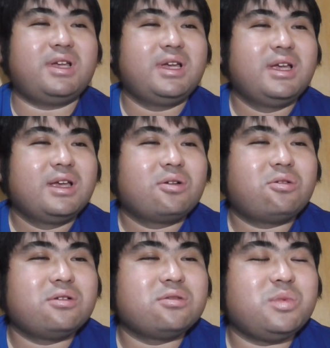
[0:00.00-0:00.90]
これ、
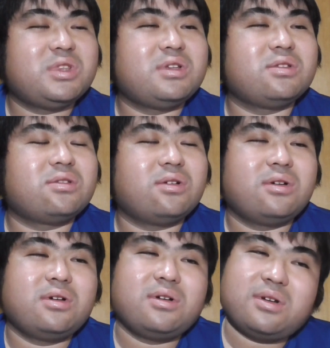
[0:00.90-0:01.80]
こういうの見てる
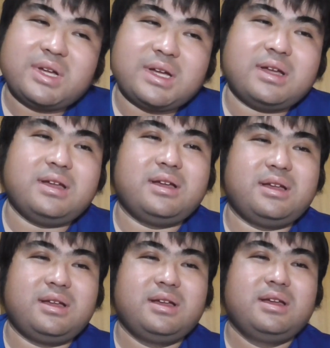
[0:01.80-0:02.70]
と。
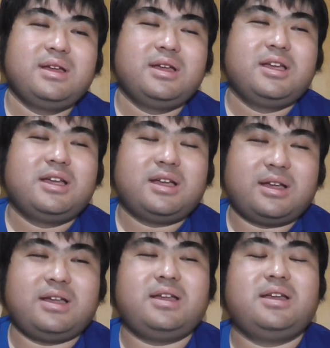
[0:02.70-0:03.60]
はい。
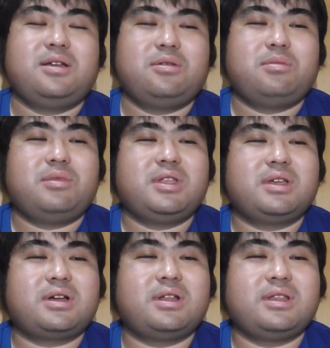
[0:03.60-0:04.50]
まあ、
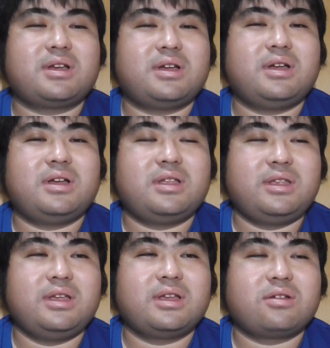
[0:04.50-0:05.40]
だからなんか、
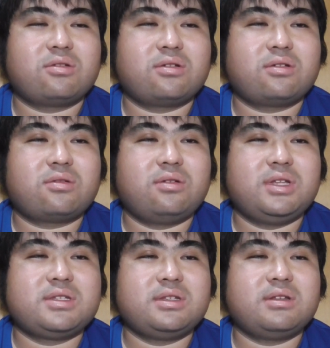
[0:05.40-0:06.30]
ね、こ
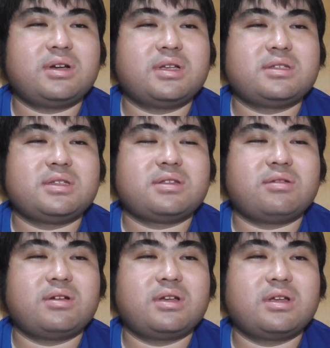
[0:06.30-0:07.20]
れについては和也
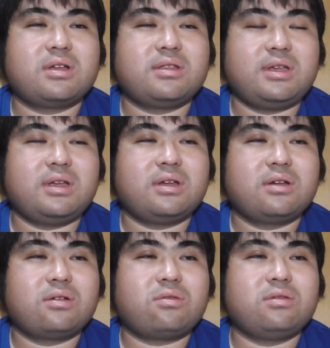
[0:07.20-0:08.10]
さんはね、
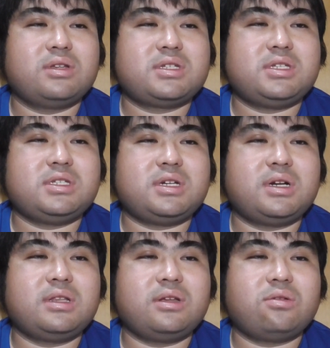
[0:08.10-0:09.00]
こんな信じ
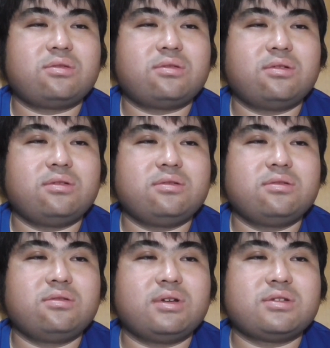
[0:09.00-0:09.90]
られないことを
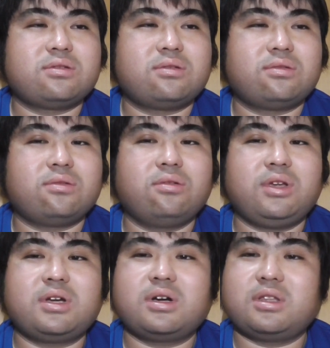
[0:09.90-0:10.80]
言うのはちょっと
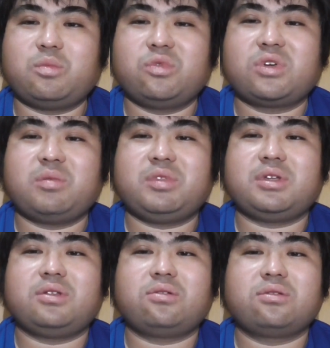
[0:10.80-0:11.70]
いかがなものかみ
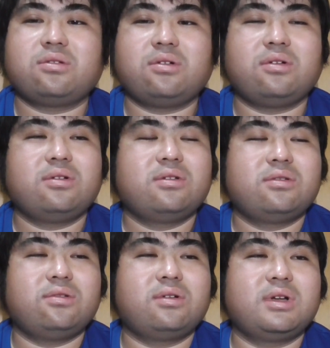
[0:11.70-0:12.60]
たいなことを
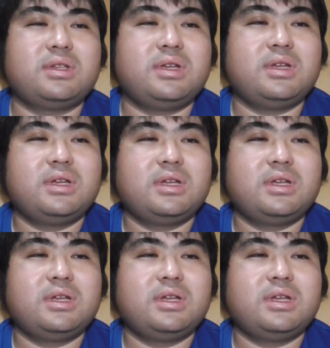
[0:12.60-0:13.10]
動画で